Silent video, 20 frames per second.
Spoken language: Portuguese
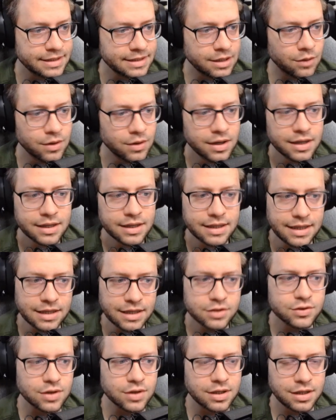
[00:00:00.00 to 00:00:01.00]
Então,
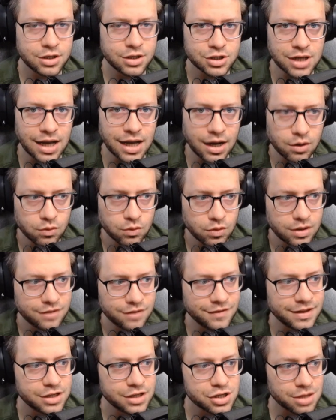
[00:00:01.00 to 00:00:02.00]
isso aqui já é algo
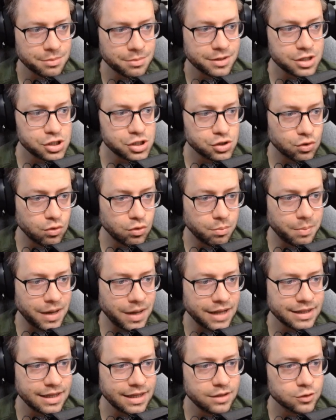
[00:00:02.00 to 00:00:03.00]
que vai deixar muita gente
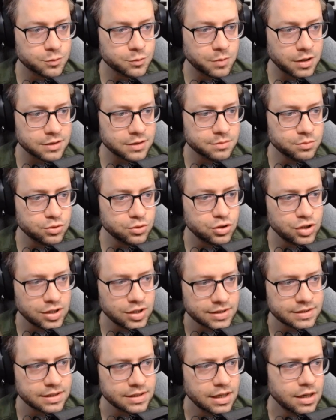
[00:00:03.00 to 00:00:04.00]
ocupada aí nos próximos
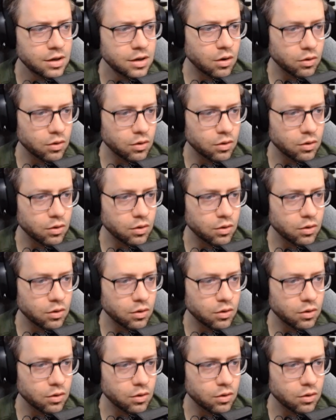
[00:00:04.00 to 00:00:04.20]
dias,